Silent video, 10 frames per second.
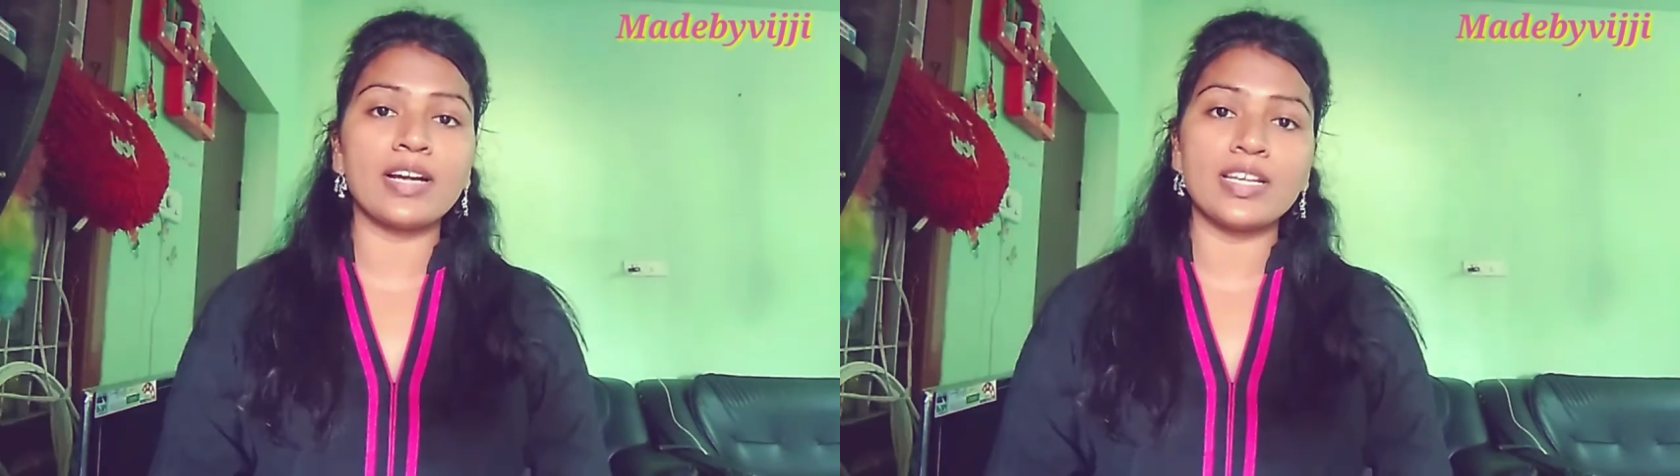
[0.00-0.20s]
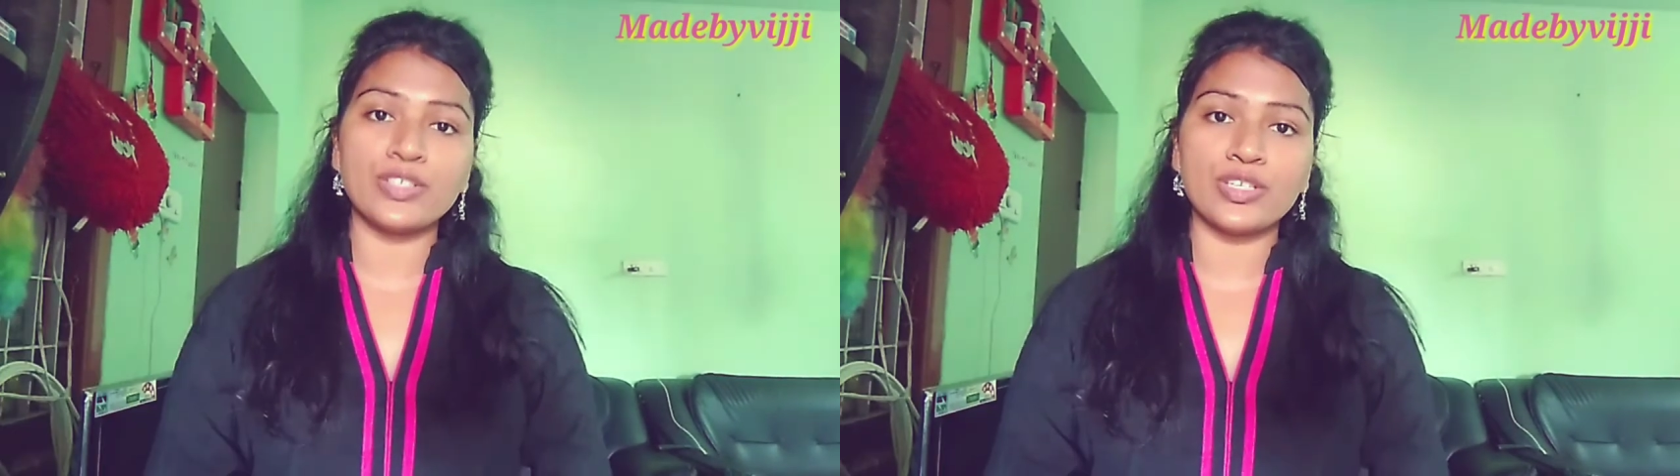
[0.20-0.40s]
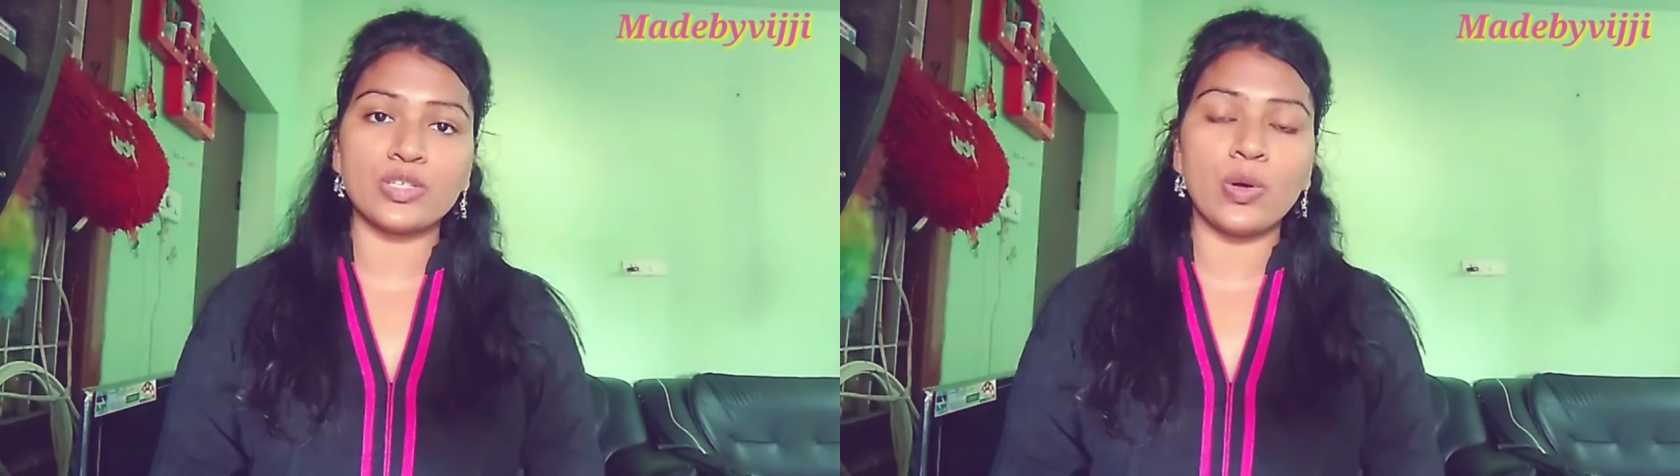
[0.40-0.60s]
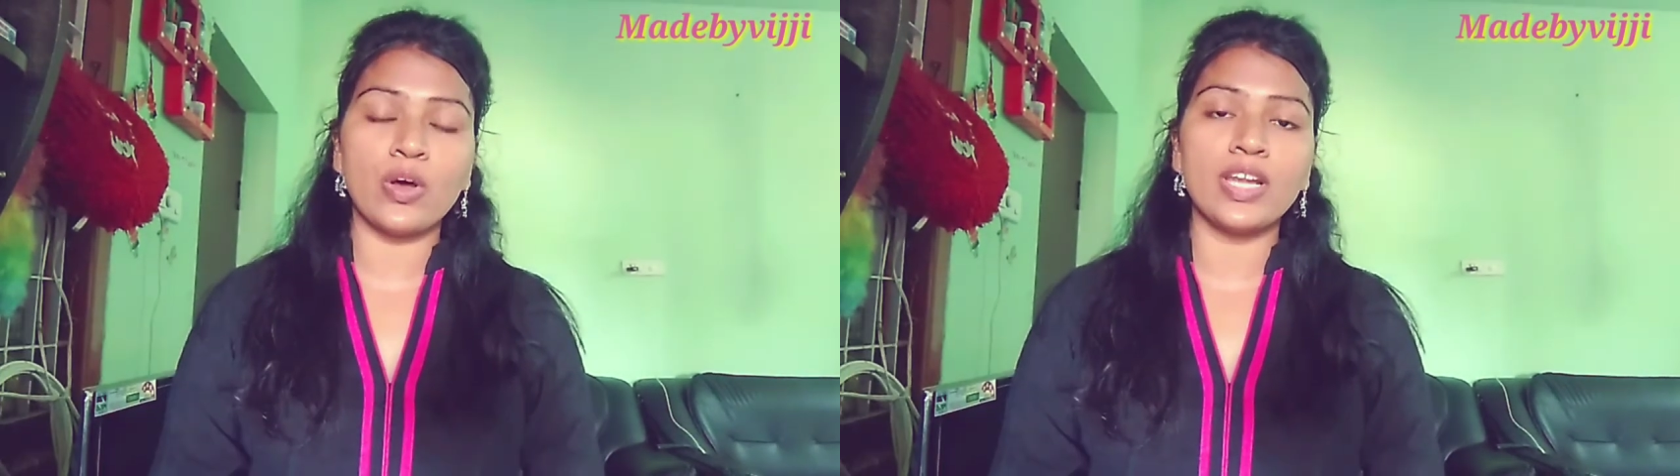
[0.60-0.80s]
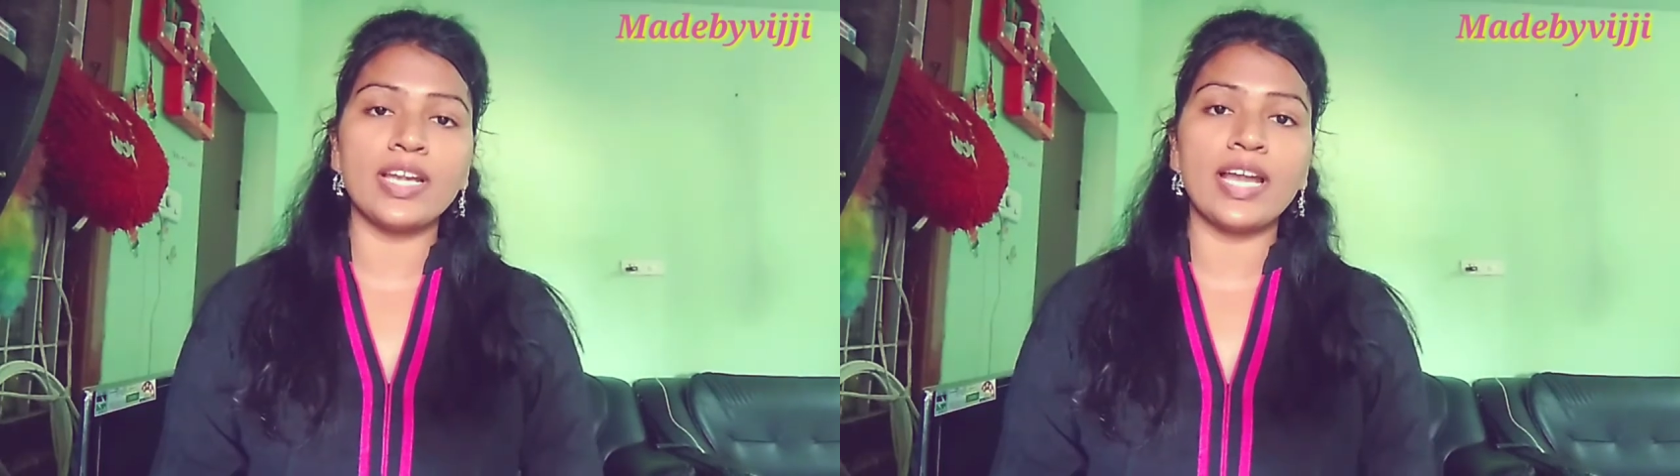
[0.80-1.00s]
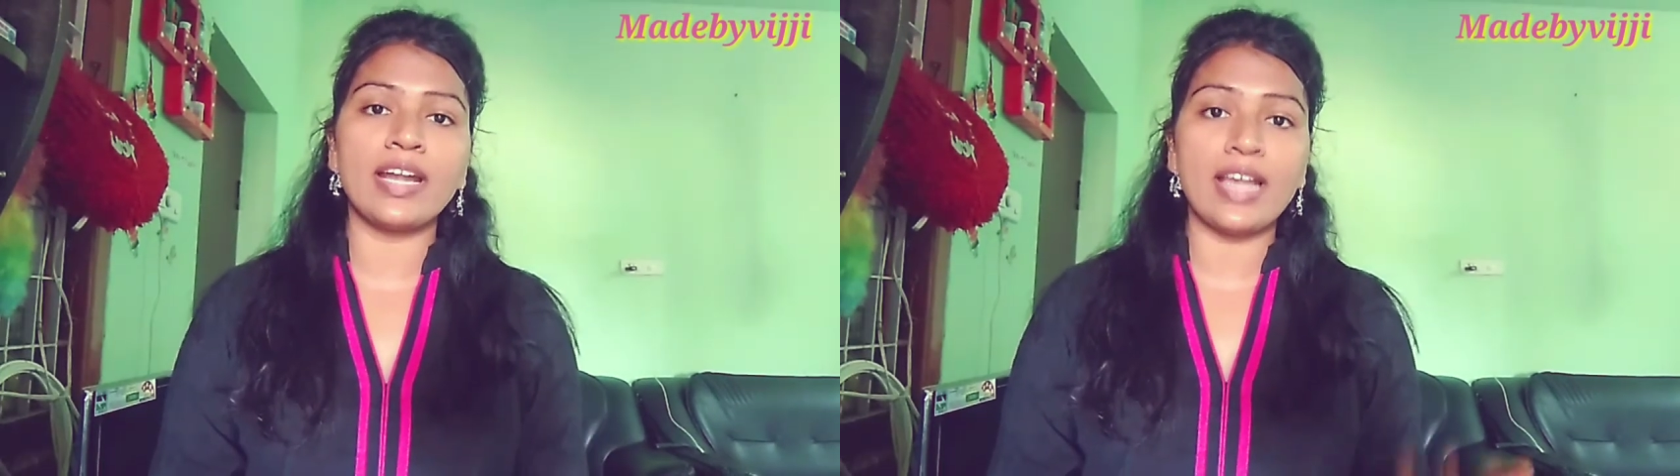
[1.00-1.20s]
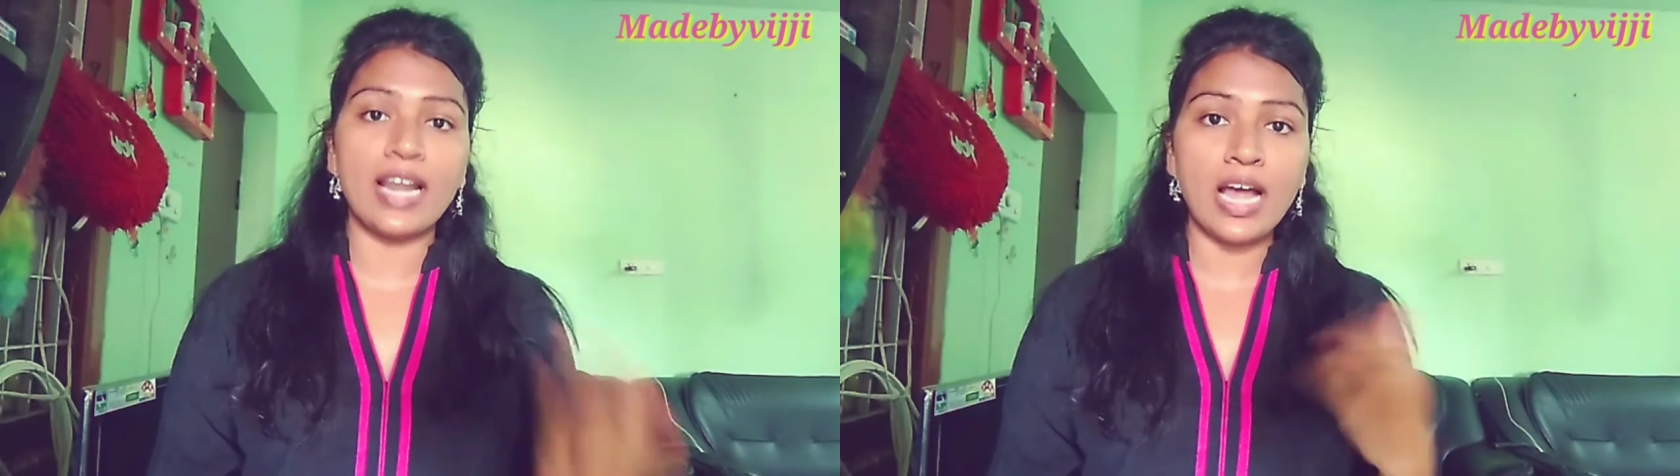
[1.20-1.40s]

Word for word: రెడీ చేసుకోవాలి అండ్